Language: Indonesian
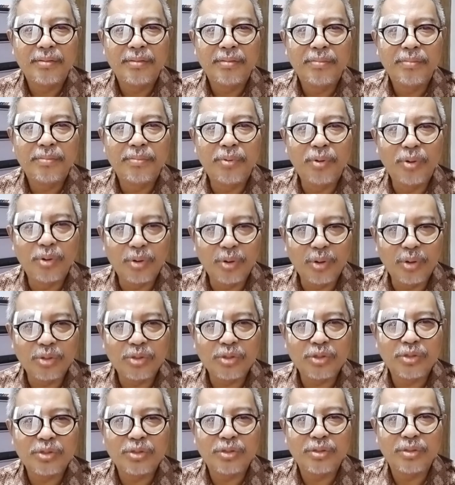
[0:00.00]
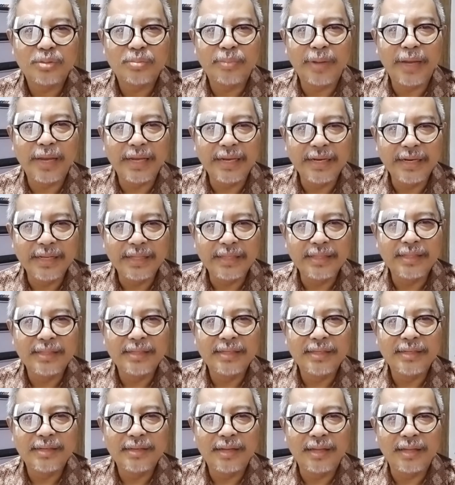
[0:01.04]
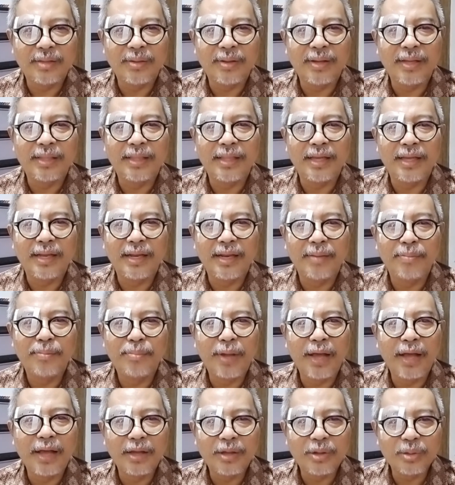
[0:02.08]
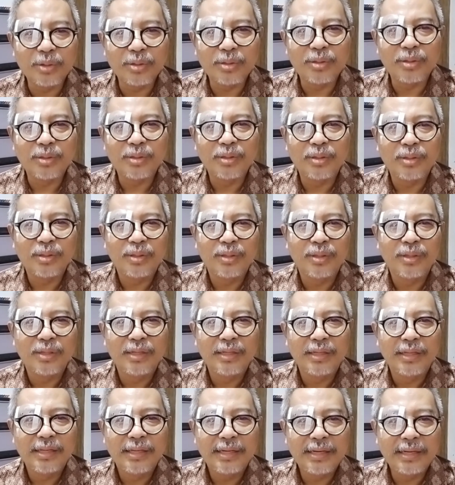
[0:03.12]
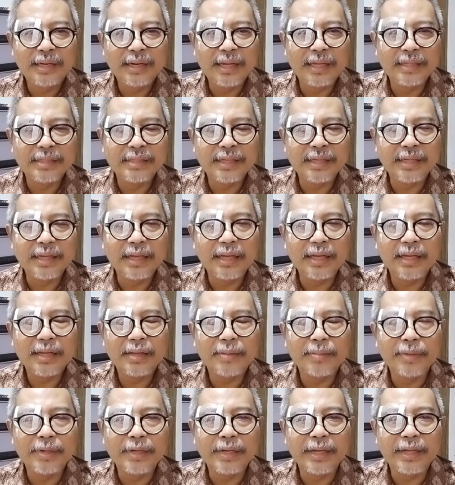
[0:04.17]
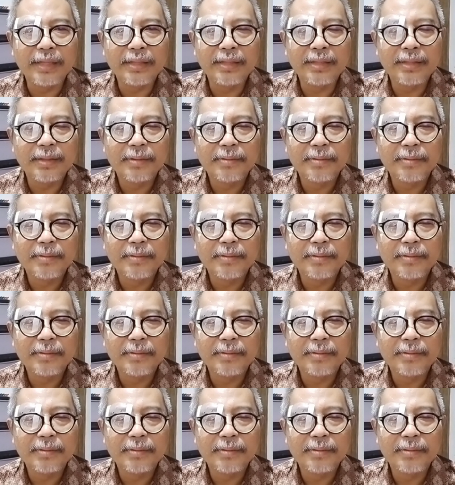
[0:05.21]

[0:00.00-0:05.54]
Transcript: boros, pilot atau katakanlah bangkrut. Nah, sehingga kemudian